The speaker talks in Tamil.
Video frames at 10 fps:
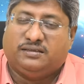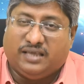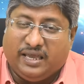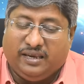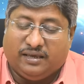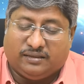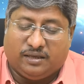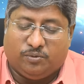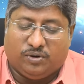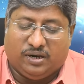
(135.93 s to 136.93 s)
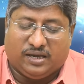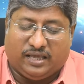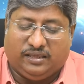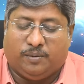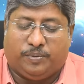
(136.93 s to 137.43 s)
தைரியத்தை உங்களுக்கு
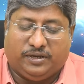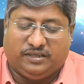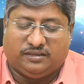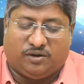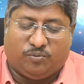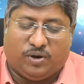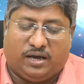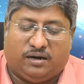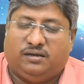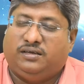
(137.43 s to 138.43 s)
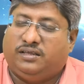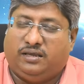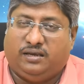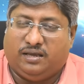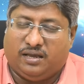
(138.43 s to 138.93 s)
அதிகப்படுத்தி தருவார் இதை
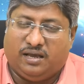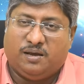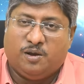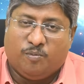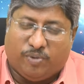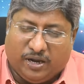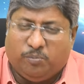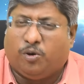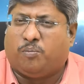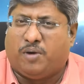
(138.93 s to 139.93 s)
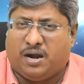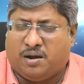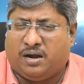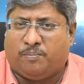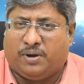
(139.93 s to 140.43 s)
நீங்கள்
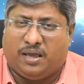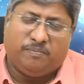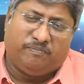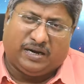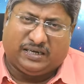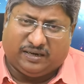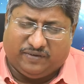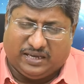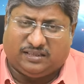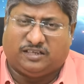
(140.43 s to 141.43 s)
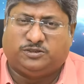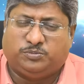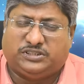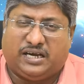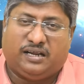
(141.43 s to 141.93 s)
பரிபூர்ணமாக நம்பலாம் மற்ற வேற
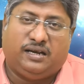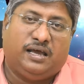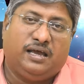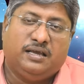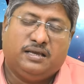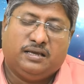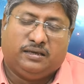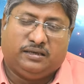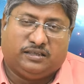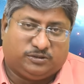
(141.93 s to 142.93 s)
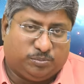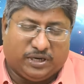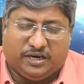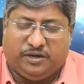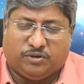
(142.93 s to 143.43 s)
ஏதாச்சும் சேனலில் ஏதாச்சும்
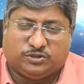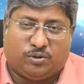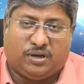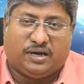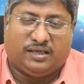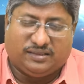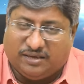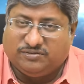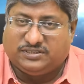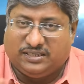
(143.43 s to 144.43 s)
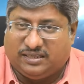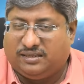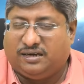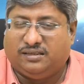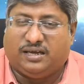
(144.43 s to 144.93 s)
நெகட்டிவாக சொன்னாங்கன்னா தயவு செய்து
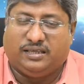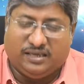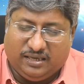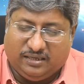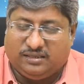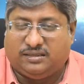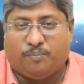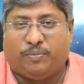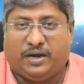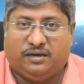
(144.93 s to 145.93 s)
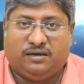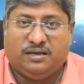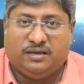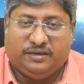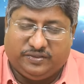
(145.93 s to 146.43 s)
அதை எடுத்துக்காதீங்க இதுதான் பலன்
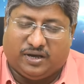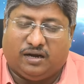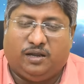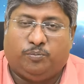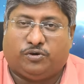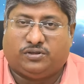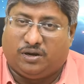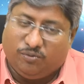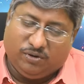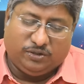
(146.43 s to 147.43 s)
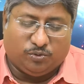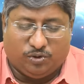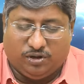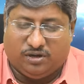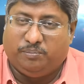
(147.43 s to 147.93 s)
இந்த ஆண்டை பொறுத்த அளவுக்கு இது
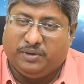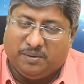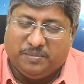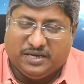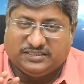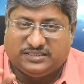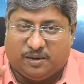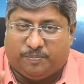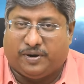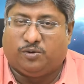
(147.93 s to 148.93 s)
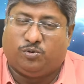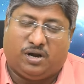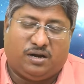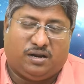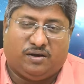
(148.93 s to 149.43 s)
உங்களுக்கு மிக மிக சிறப்பான ஒரு
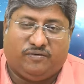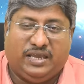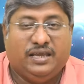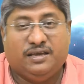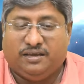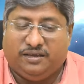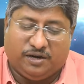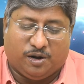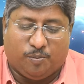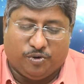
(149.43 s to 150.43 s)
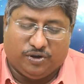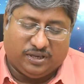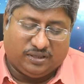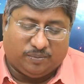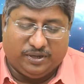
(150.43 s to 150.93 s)
ஆண்டாகவே இருக்க
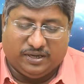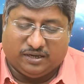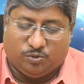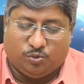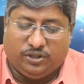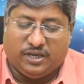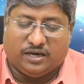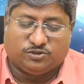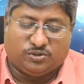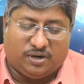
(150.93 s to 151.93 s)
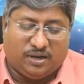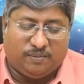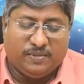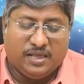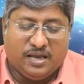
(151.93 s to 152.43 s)
போகிறது அப்படிங்கிறத உறுதியாக
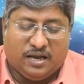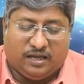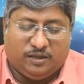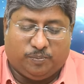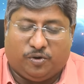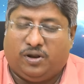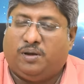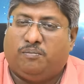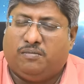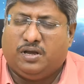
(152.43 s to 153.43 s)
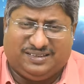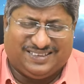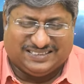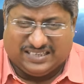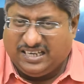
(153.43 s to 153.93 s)
சொல்லலாம் அதே போல்
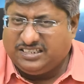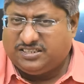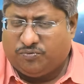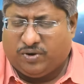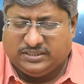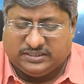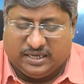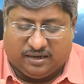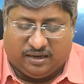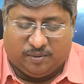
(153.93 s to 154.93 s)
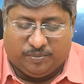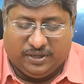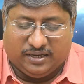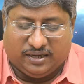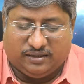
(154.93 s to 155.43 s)
இந்த சனி செவ்வாய் சேர்க்கை
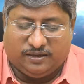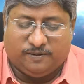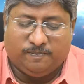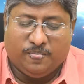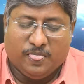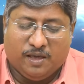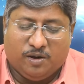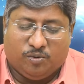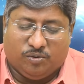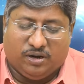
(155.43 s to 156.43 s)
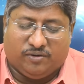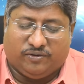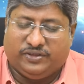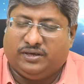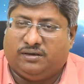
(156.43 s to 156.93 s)
அப்படிங்கிறது உங்களுக்கு
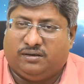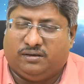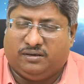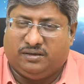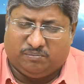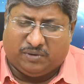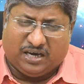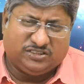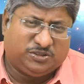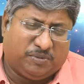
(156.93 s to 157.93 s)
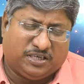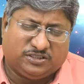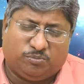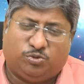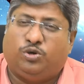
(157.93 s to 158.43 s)
வந்து மார்ச்
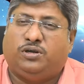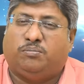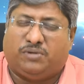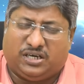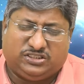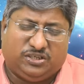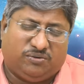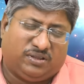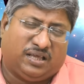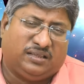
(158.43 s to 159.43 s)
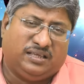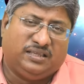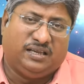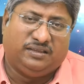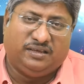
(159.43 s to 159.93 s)
மாதம் தொட்டு மார்ச் இருபதாம்
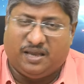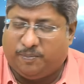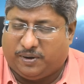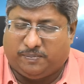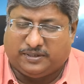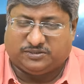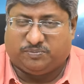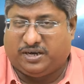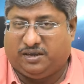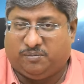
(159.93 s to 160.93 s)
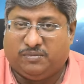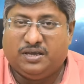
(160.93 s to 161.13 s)
தேதியிலேருந்து ஏப்ரல் மாதம் வரைக்கும்